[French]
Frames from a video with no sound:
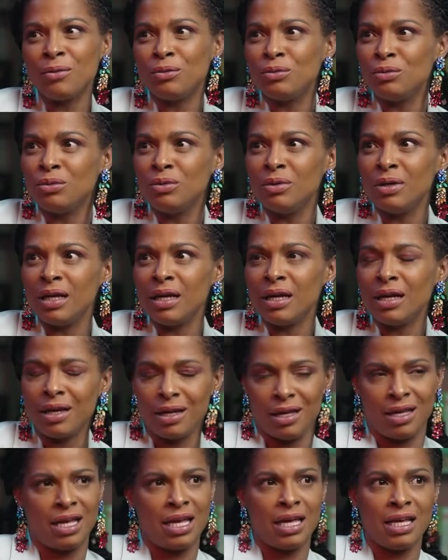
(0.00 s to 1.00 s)
Ou...
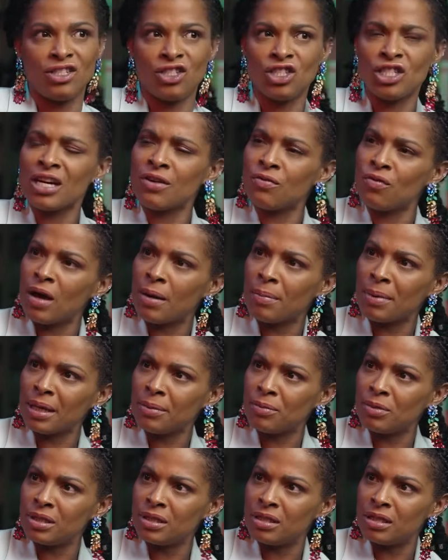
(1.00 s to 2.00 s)
Et chaque fois après,
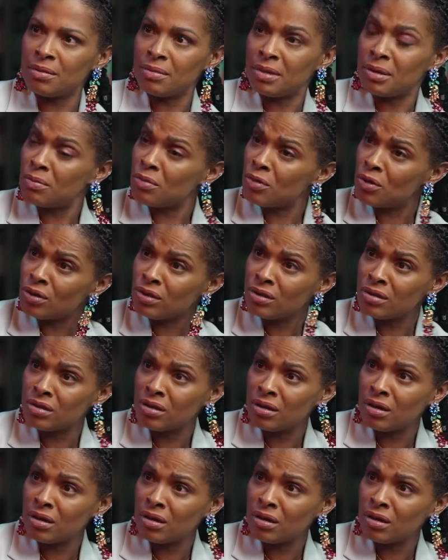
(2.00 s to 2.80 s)
il me disait, mais Maude,